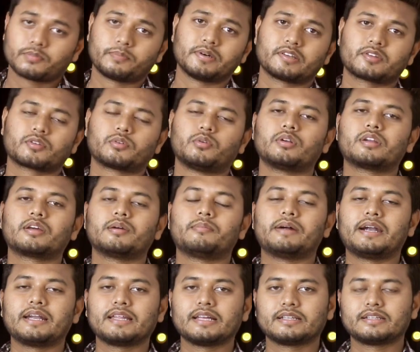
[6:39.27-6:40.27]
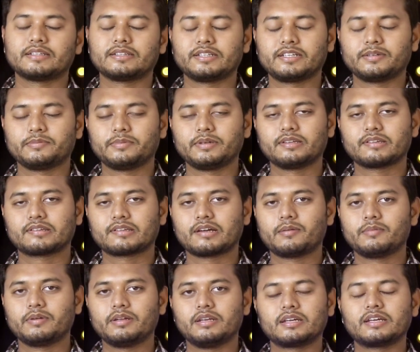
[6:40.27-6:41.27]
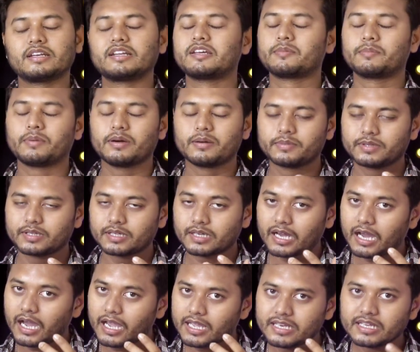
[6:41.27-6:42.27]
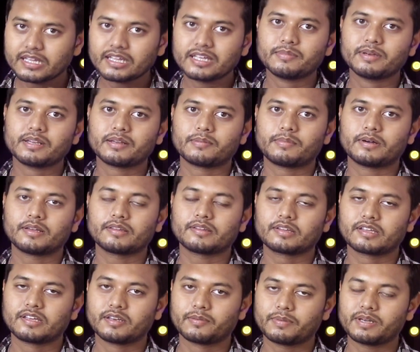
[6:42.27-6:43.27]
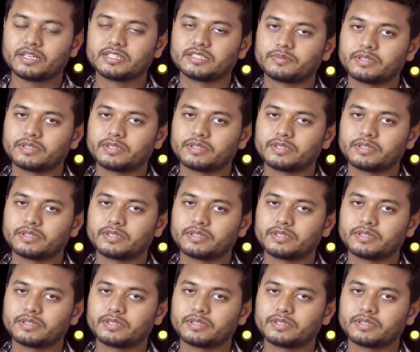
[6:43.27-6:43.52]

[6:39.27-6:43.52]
पर्स खोल के बैठ जाते थे टीवी के सामने लेकिन कृपा अभी तक आई नहीं है मेरे पास कृपया